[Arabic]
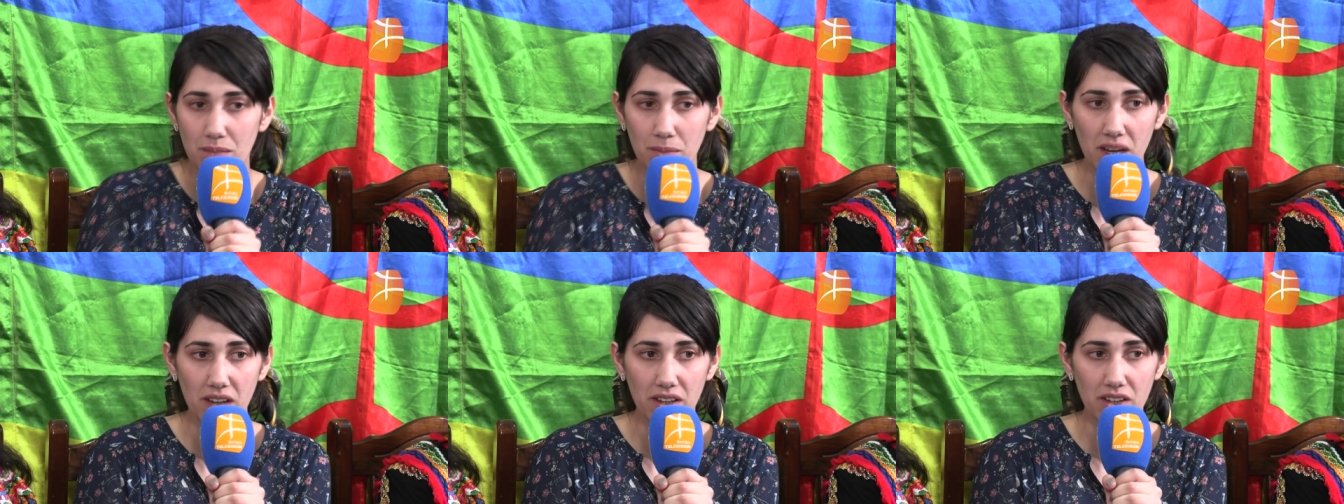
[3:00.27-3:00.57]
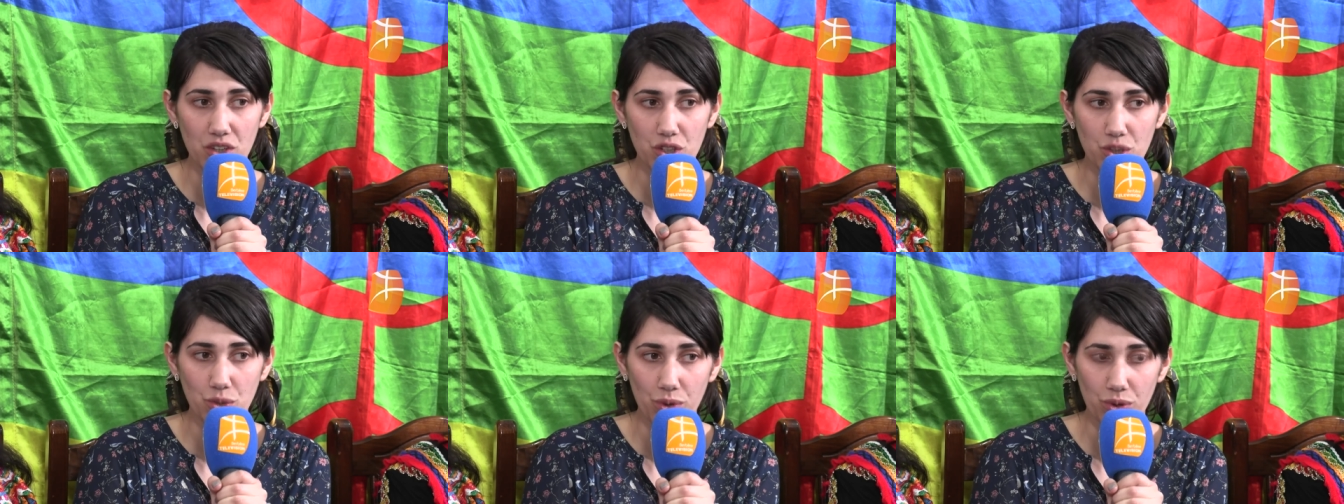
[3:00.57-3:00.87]
شي
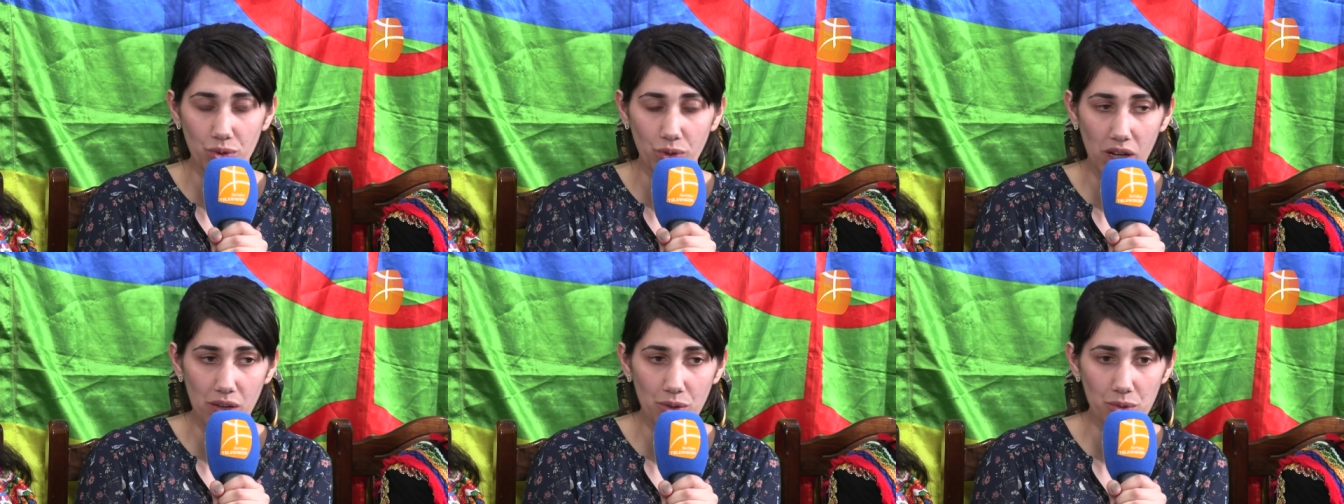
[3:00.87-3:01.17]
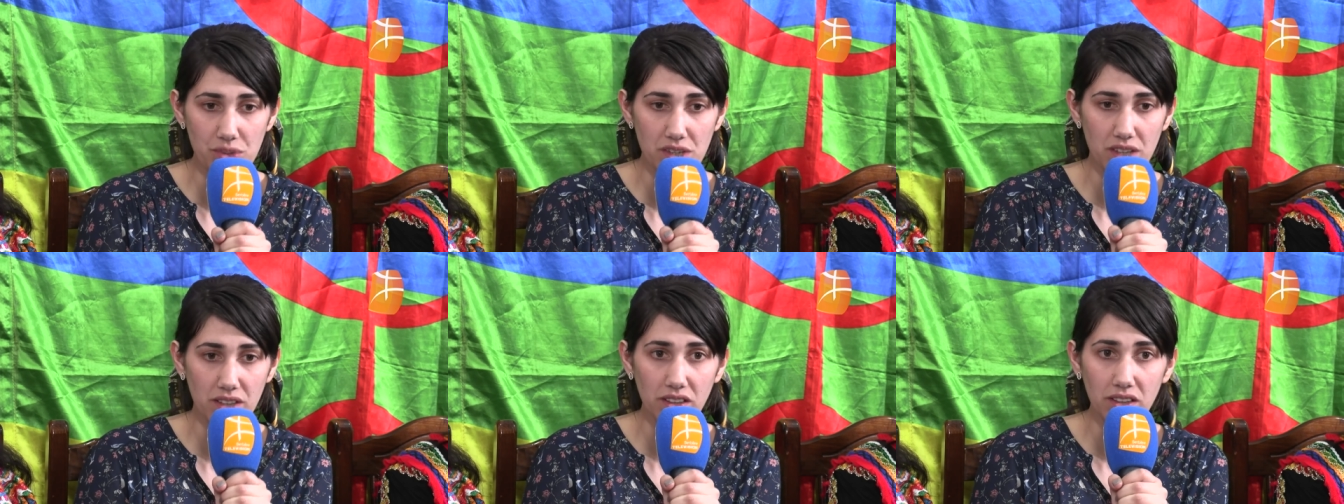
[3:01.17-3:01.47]
واد وغانو
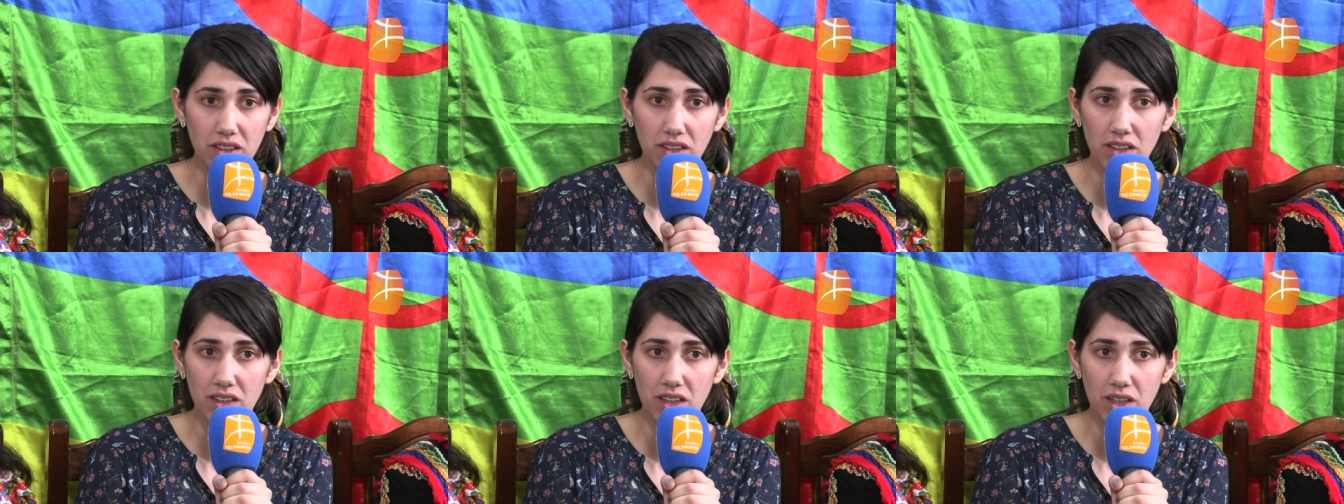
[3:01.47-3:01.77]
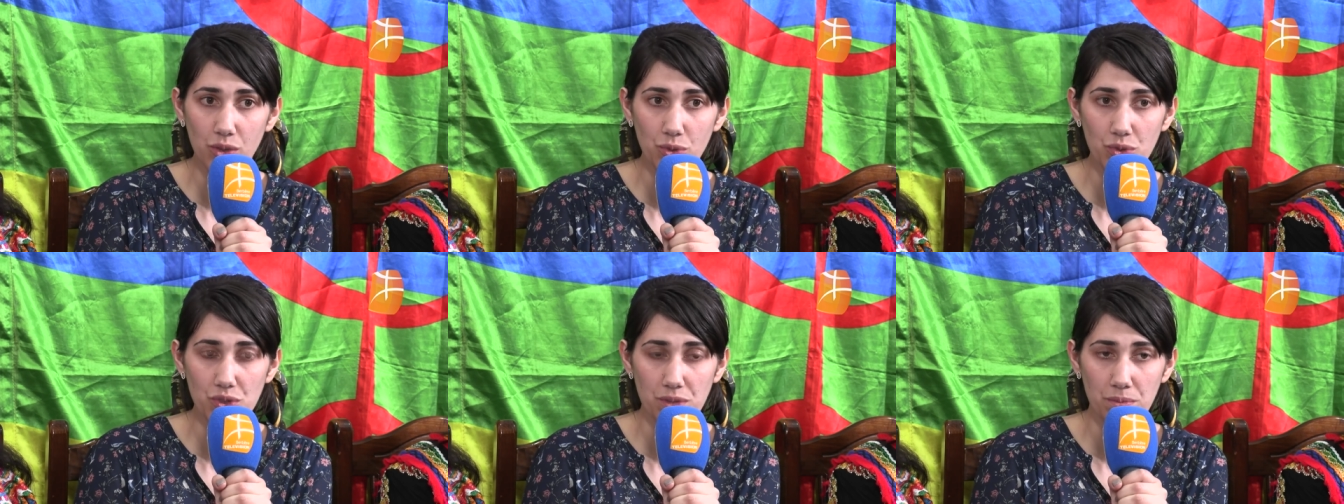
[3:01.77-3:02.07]
كينا راه
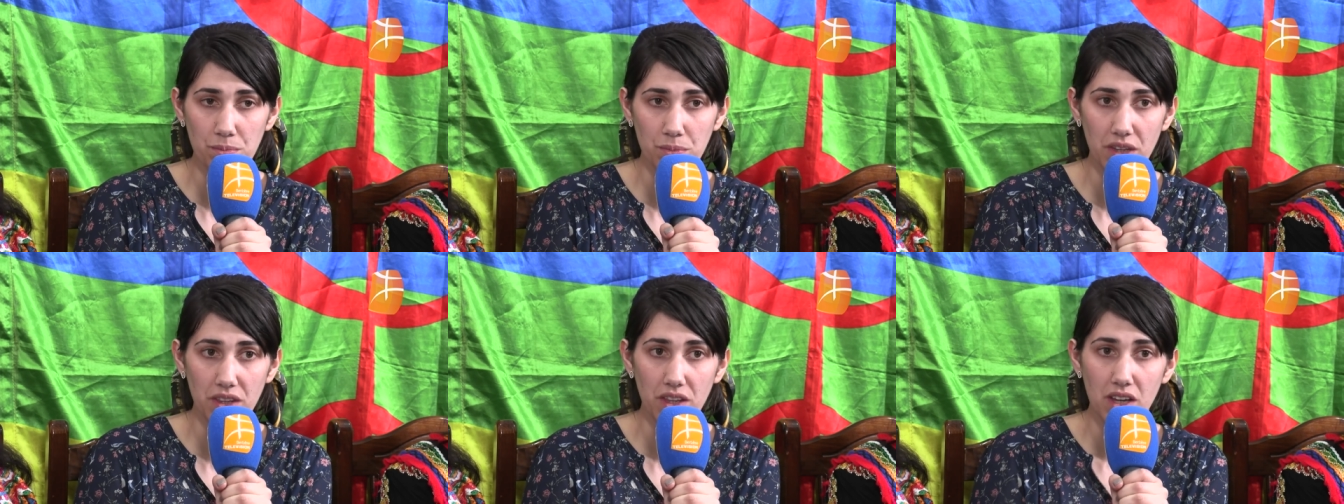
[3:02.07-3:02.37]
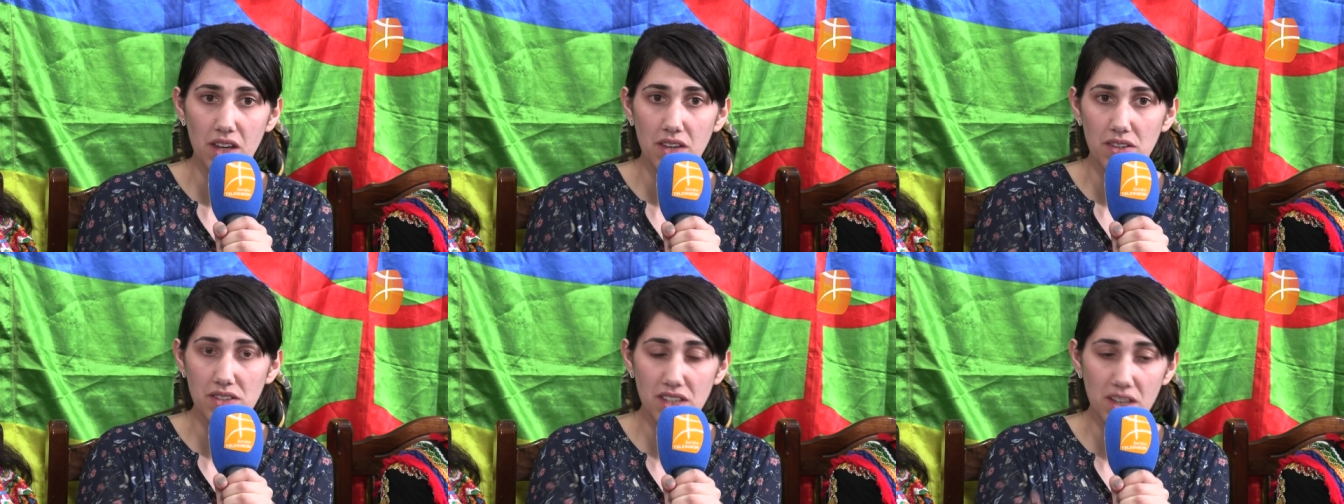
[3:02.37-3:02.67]
قصميض
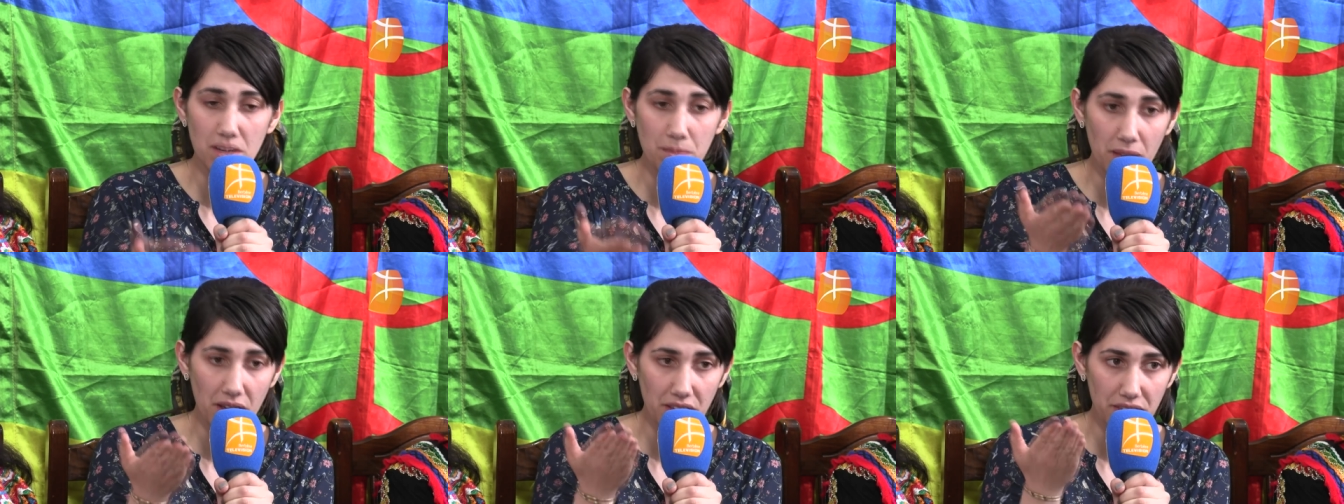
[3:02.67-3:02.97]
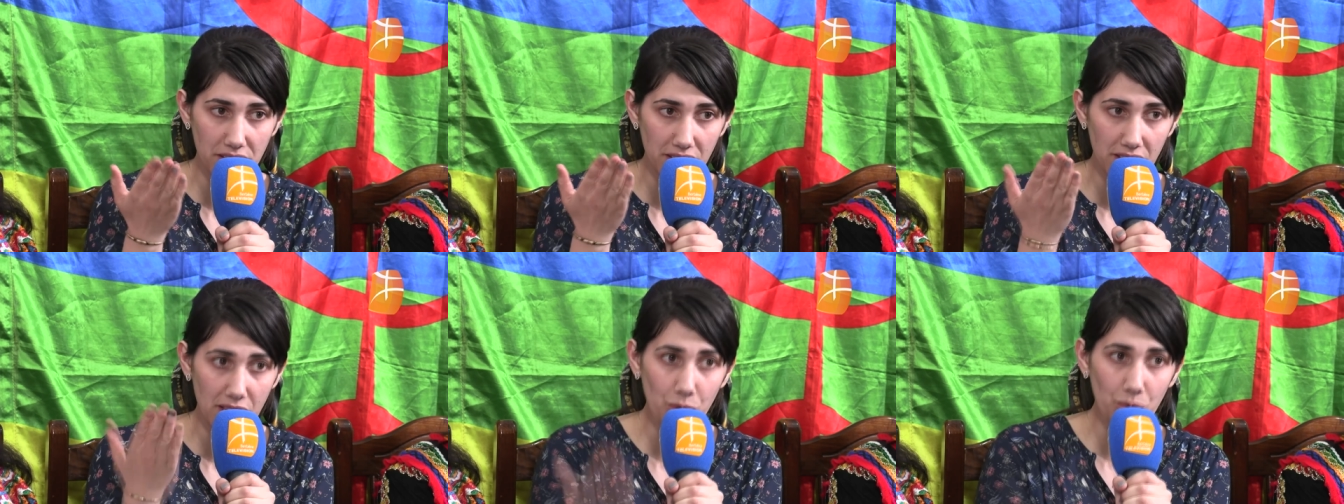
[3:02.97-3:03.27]
سير ما
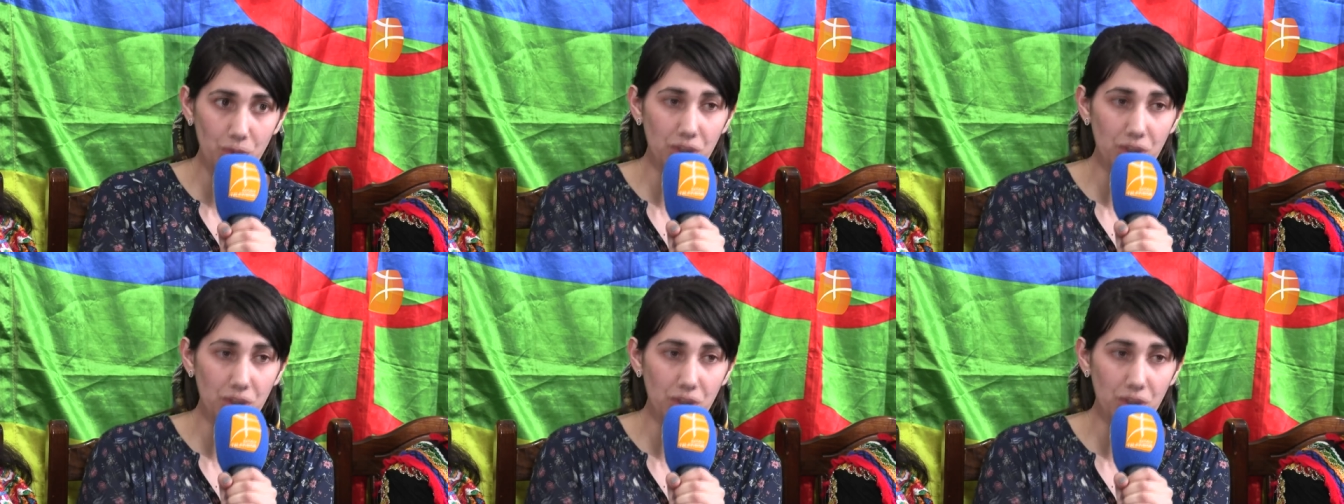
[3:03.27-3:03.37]
تيلاوين